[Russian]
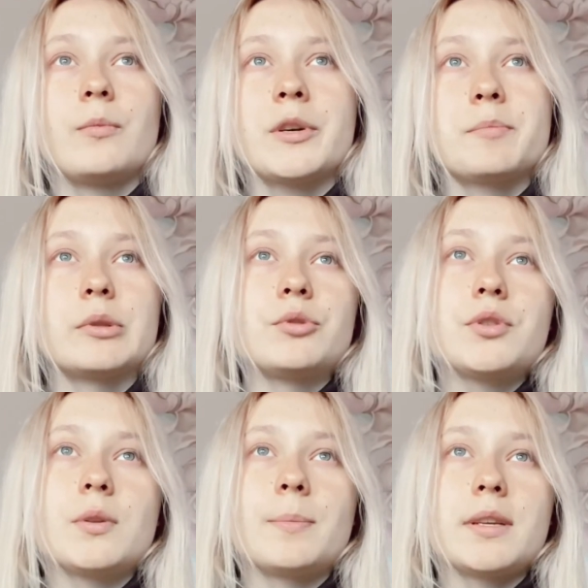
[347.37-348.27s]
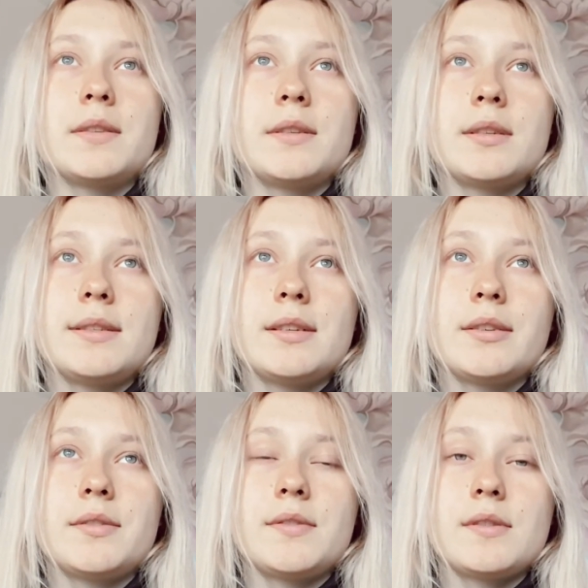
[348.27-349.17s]
у вас получится
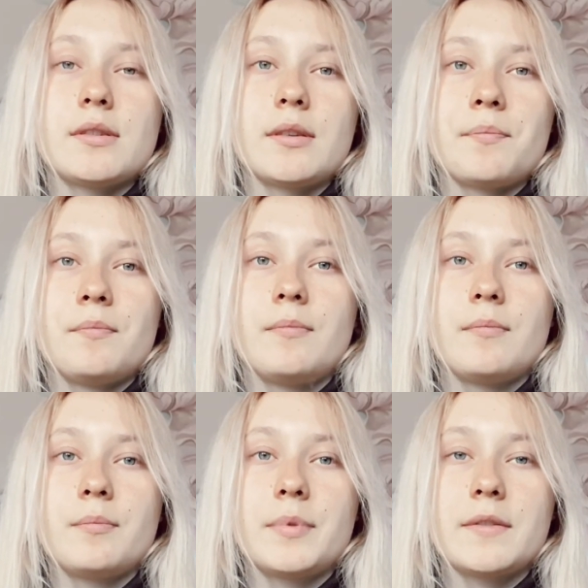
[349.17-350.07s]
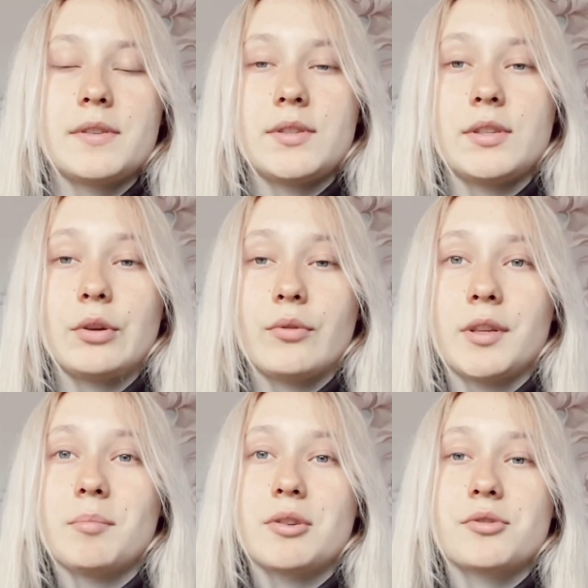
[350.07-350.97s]
сделать, эм, провести такой
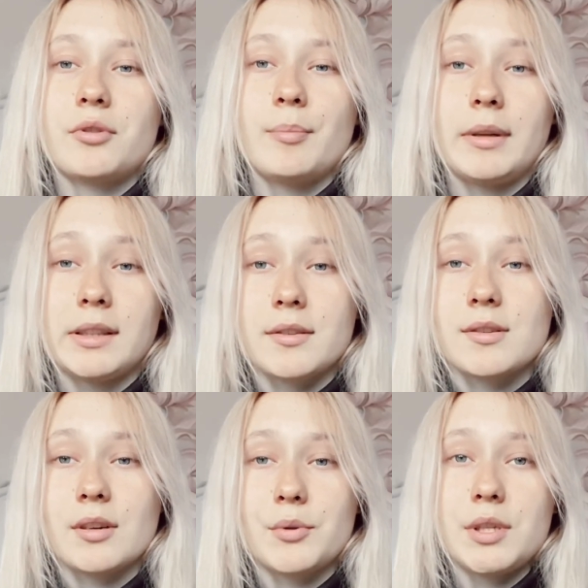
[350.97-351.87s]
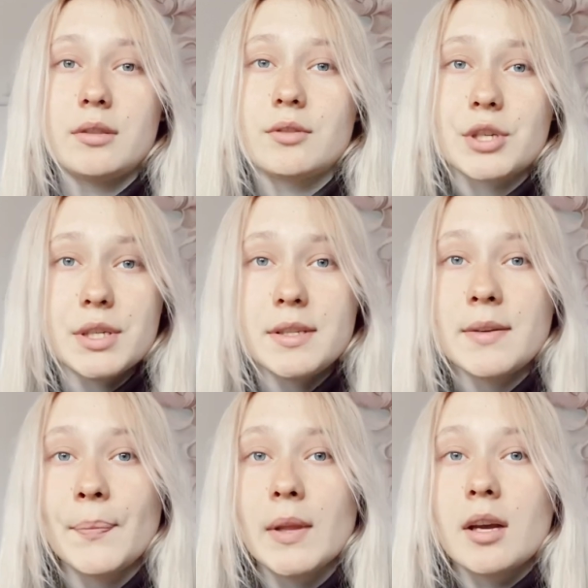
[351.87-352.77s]
небольшой баланс аудит
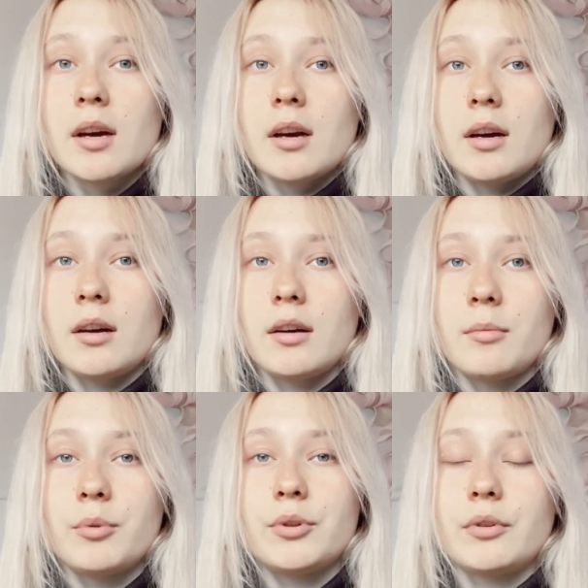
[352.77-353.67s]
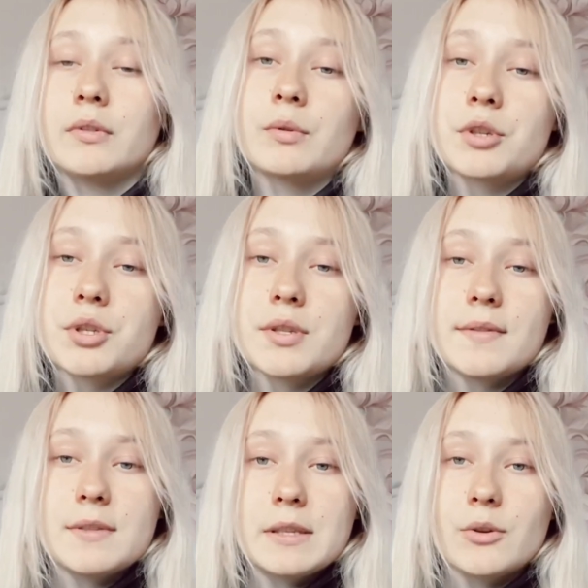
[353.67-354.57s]
жизни, а, будь то в
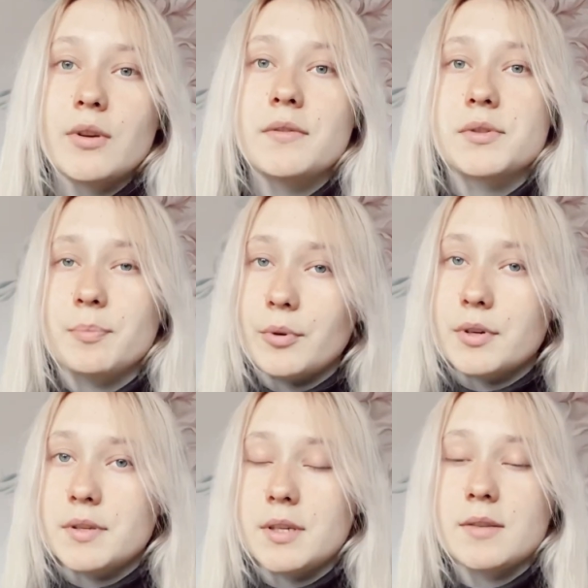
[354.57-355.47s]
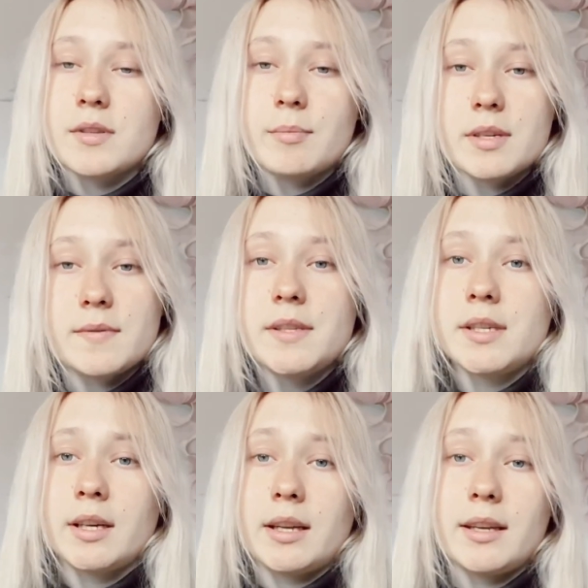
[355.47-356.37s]
творчестве, здоровье, спорте, в
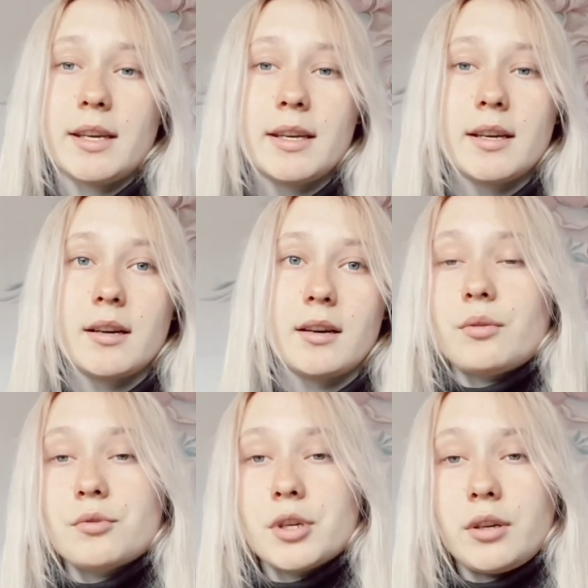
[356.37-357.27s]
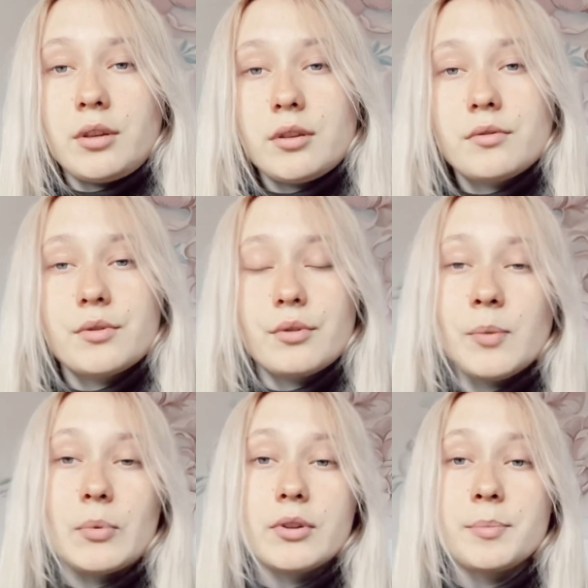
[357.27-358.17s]
саморазвитии, карьере, окружении с
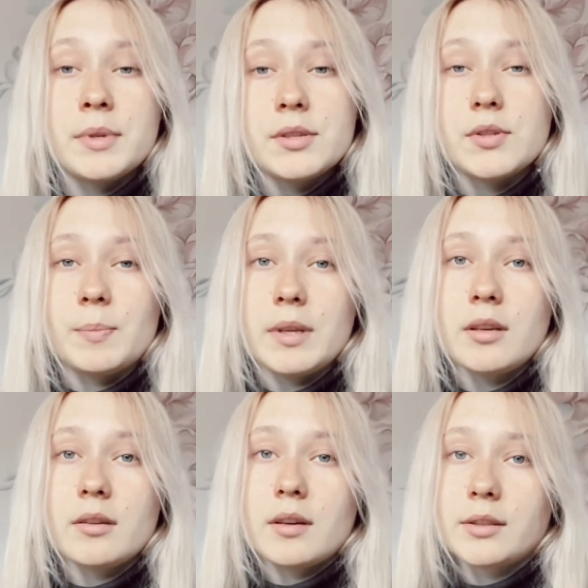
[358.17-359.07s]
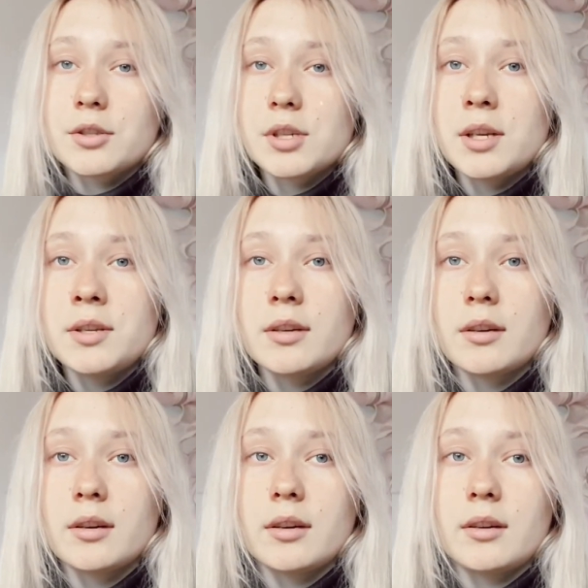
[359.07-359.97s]
другими людьми, семье,
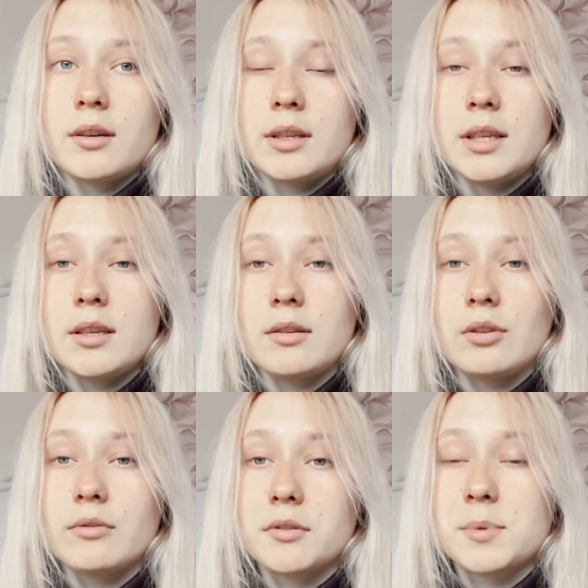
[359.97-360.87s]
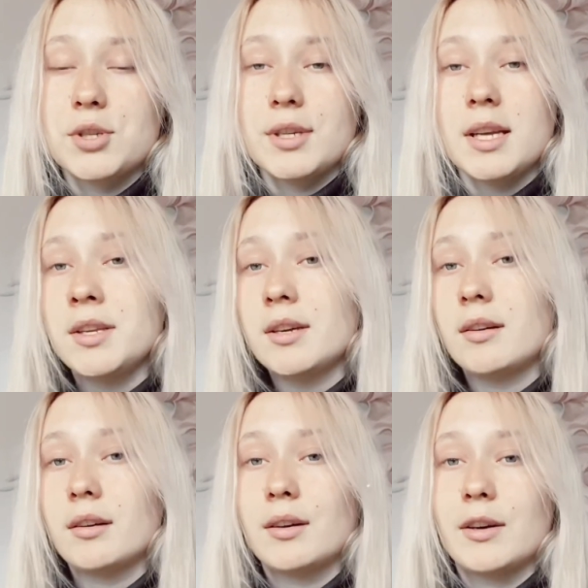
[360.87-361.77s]
отношениях э, и новых
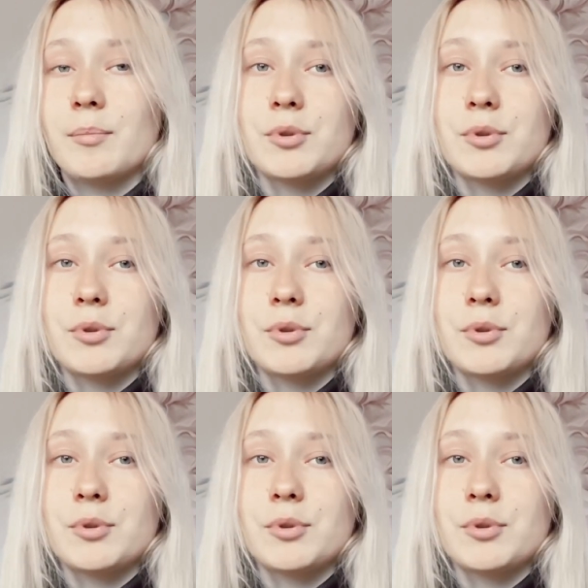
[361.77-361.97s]
впечатлениях, э, в